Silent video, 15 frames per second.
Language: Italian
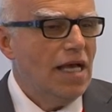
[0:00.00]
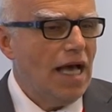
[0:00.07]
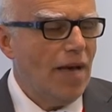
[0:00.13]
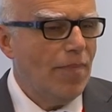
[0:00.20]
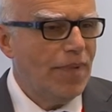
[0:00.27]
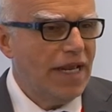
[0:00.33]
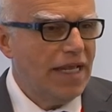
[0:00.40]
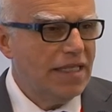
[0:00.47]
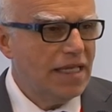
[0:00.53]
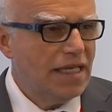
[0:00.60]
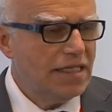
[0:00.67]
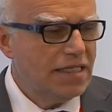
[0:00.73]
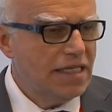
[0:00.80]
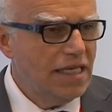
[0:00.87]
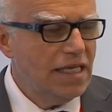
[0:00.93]
apprendere
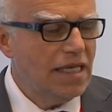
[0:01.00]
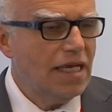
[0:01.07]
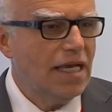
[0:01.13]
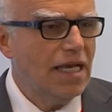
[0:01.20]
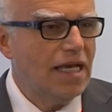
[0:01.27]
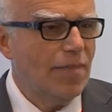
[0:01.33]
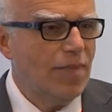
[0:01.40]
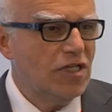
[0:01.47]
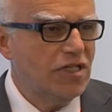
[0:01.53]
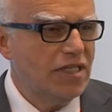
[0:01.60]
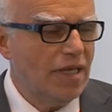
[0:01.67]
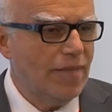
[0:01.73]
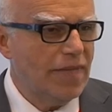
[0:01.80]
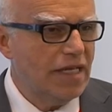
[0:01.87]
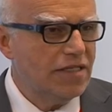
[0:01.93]
sì eh,
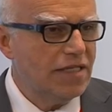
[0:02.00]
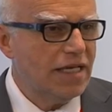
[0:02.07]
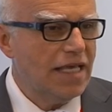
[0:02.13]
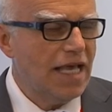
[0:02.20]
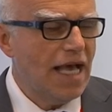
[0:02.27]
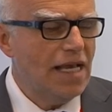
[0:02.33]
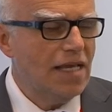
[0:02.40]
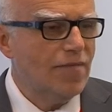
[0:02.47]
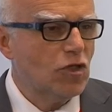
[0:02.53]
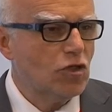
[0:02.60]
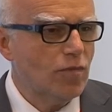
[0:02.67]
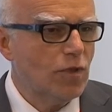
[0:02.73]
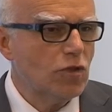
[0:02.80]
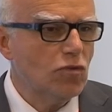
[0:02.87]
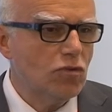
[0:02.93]
capacità manageriali professionali ma
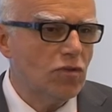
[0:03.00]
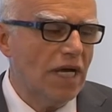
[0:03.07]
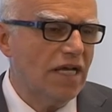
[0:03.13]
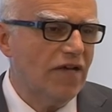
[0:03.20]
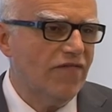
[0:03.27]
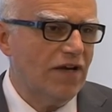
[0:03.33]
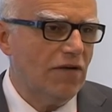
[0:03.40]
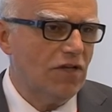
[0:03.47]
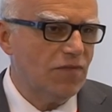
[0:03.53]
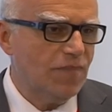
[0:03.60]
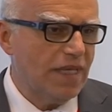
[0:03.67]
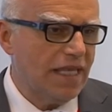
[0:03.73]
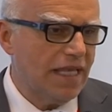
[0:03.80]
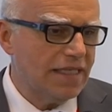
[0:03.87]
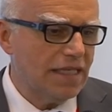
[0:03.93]
soprattutto anche fare
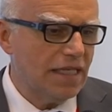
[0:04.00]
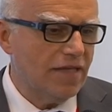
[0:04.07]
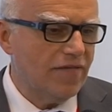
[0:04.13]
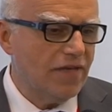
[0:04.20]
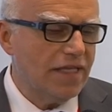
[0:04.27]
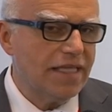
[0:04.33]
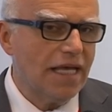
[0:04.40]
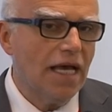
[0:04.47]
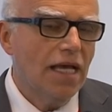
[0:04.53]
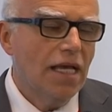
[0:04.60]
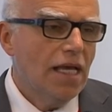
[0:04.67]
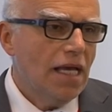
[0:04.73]
un'esperienza di vita